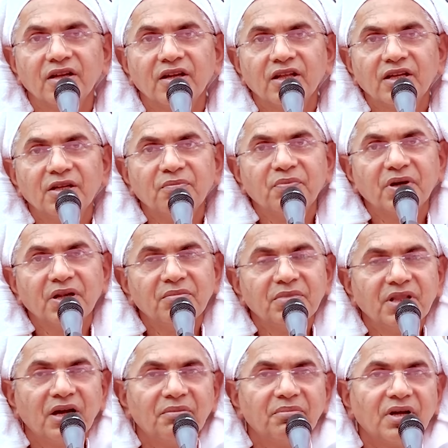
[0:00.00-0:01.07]
लेकिन परम
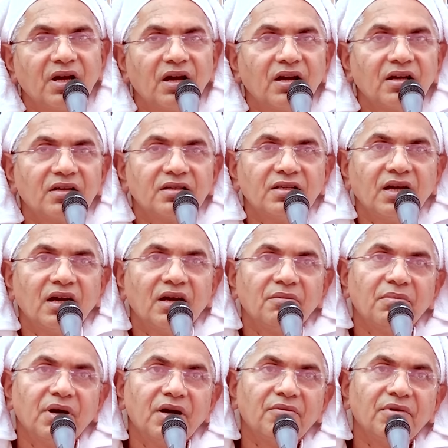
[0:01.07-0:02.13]
धाम का क्या
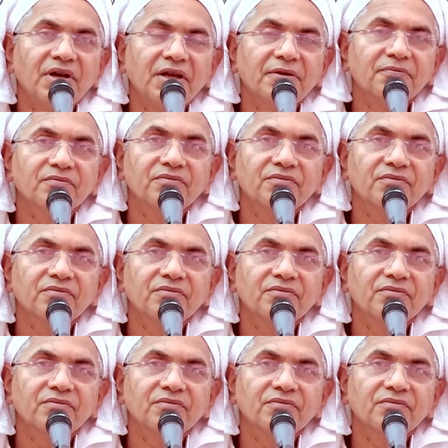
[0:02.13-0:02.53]
भाव है